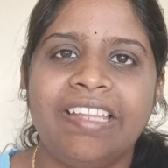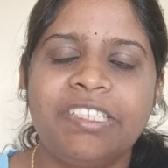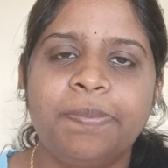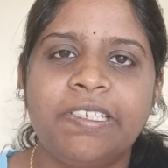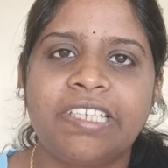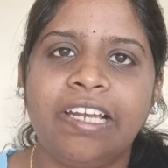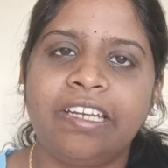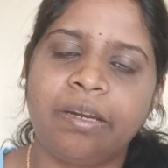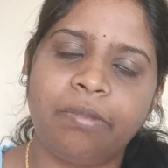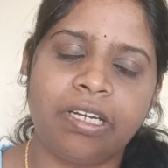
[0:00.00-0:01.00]
అది
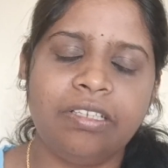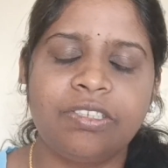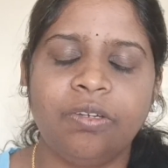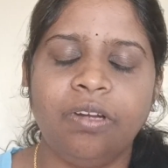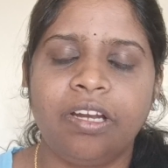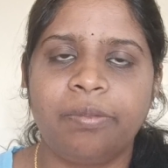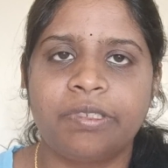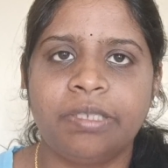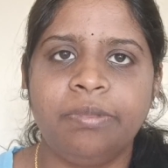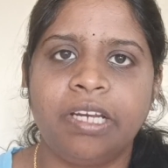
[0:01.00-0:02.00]
స్పెషాలిటీ అనమాట సో హండ్రెడ్
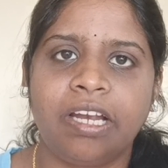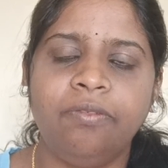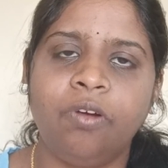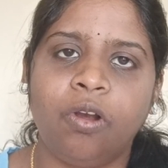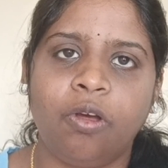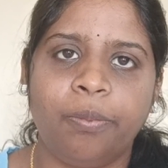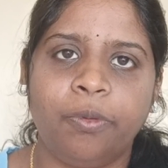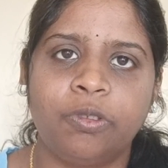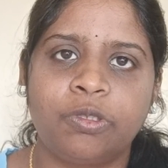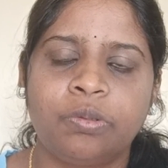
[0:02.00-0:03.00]
పర్సెంట్ మీరు అలా ఫాలో
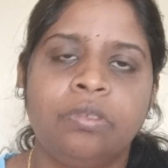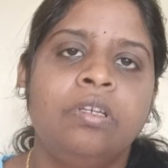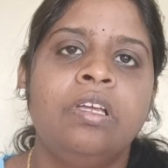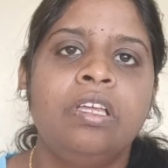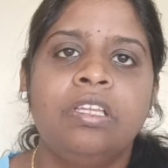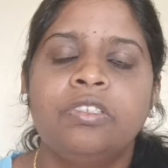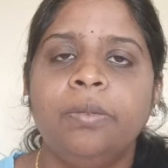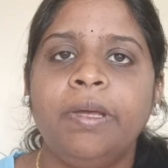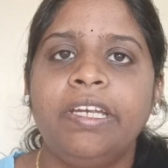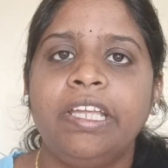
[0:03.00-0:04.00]
అయిపోవచ్చు
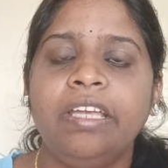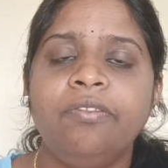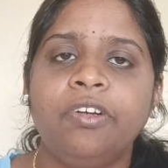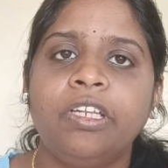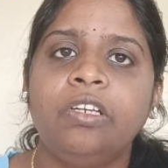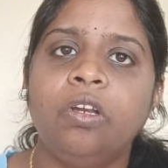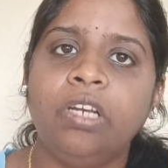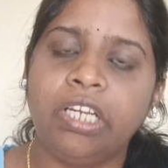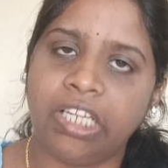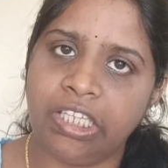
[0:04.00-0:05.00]
సో మరి డే ఫోర్టీన్లో
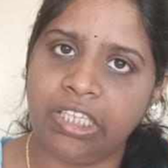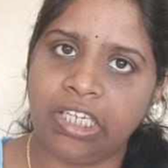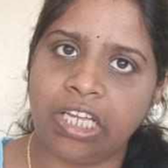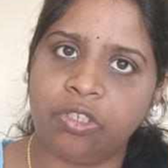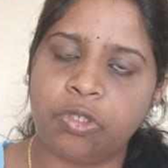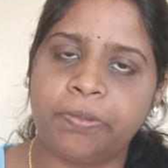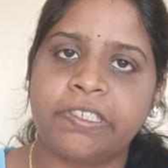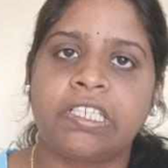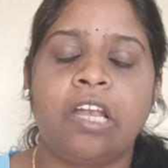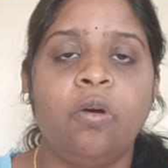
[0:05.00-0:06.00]
నేను ఏం తిన్నాను
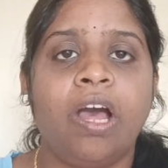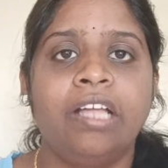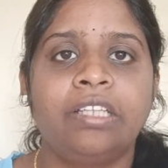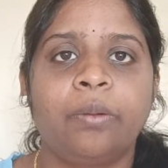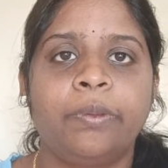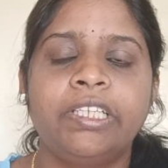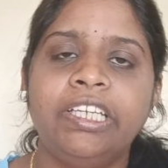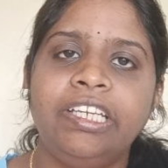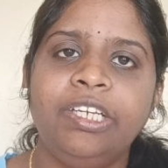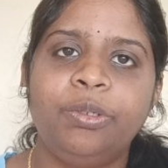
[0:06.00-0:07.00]
చూపిస్తాను ఆ తర్వాత
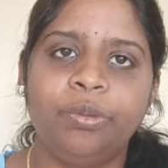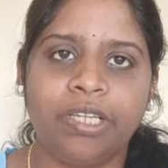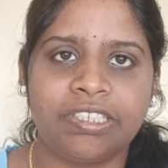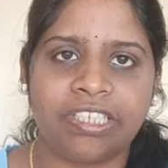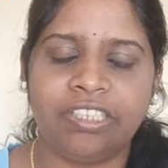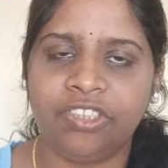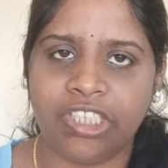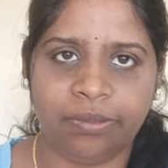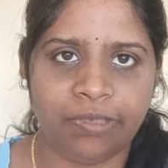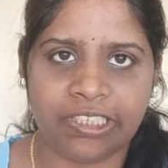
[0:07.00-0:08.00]
ఈ టూ డేస్ నేను
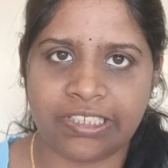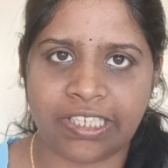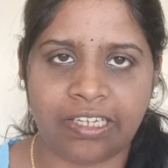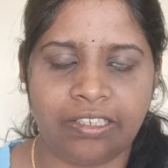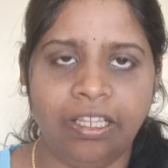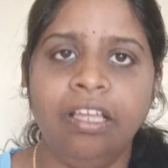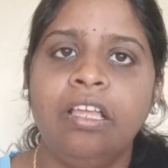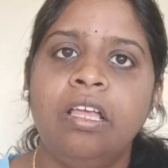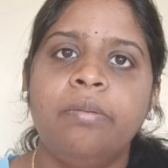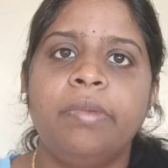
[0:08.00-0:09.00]
చీట్ మీల్ చేశాను కదా
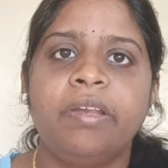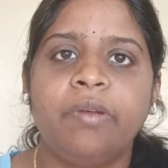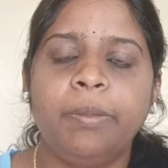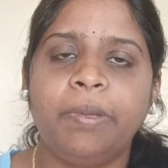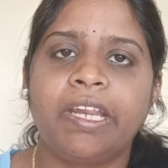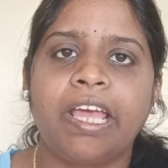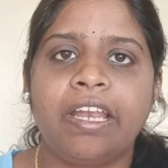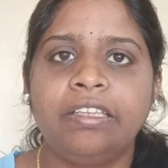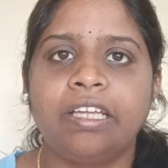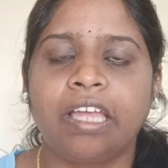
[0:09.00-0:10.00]
మరి వెయిట్
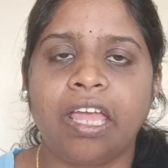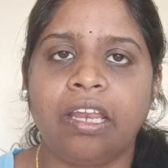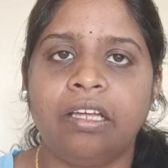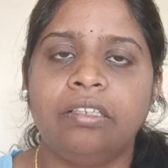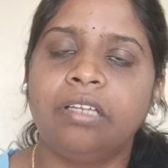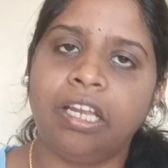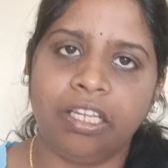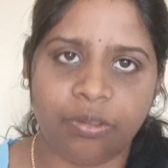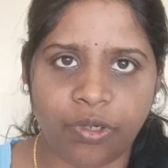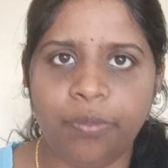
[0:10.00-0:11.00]
పెరిగానా తగ్గానా
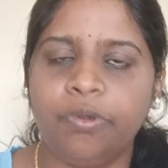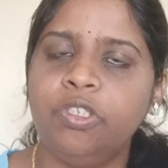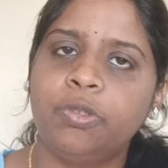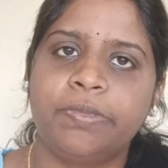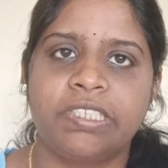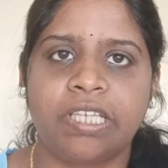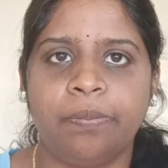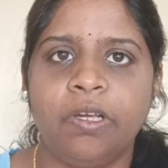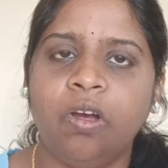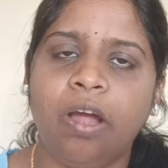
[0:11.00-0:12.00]
అనేది కూడా ఇప్పుడు
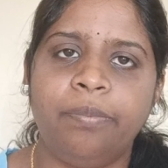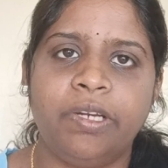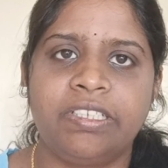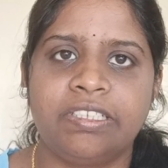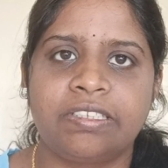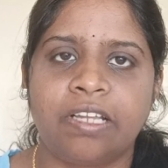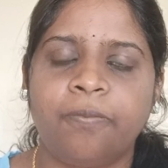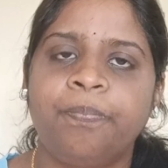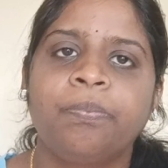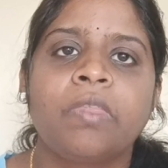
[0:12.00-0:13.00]
చూపిస్తాను మీకు అప్డేట్ చేస్తాను